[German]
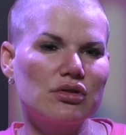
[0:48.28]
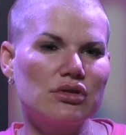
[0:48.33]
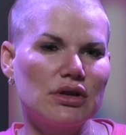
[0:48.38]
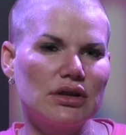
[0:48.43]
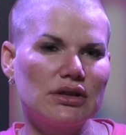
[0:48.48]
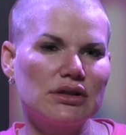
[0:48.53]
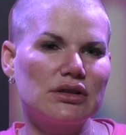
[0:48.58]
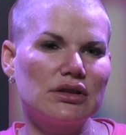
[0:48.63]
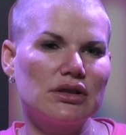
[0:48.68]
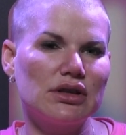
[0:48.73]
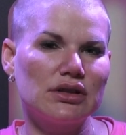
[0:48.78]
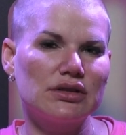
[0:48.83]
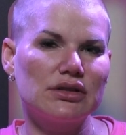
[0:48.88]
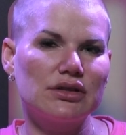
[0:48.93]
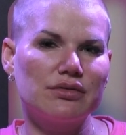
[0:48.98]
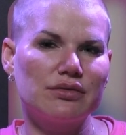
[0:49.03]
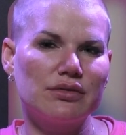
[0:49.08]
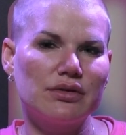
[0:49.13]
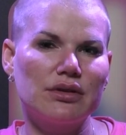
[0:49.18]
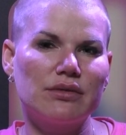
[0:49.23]
zu setzen, dass
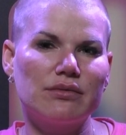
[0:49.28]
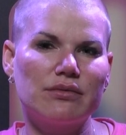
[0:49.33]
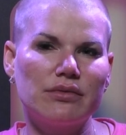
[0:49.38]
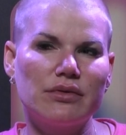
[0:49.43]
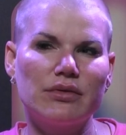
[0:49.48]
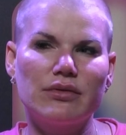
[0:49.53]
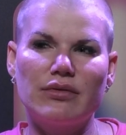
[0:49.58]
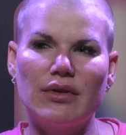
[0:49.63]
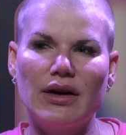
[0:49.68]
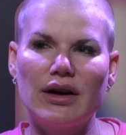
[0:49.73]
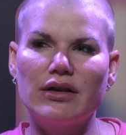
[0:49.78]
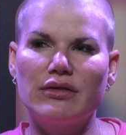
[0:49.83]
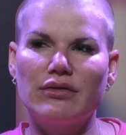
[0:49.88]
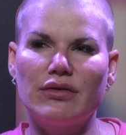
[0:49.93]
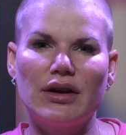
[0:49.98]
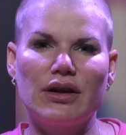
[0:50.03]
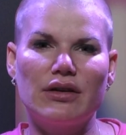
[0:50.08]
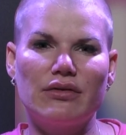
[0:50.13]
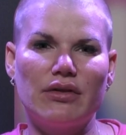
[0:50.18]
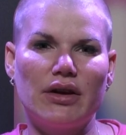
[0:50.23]
ich weit,
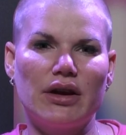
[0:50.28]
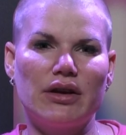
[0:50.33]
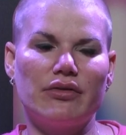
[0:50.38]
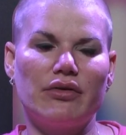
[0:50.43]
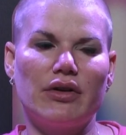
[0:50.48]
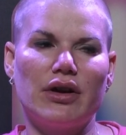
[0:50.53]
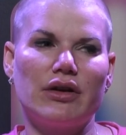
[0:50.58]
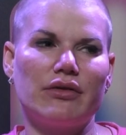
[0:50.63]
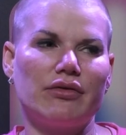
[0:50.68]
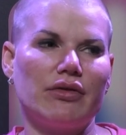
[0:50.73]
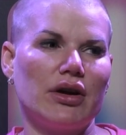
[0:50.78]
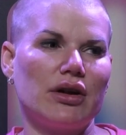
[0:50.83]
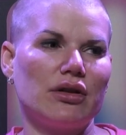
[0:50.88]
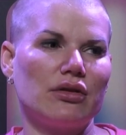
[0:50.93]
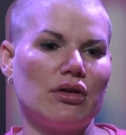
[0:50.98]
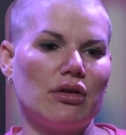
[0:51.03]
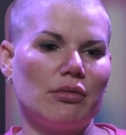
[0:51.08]
weit, weit, weit, weit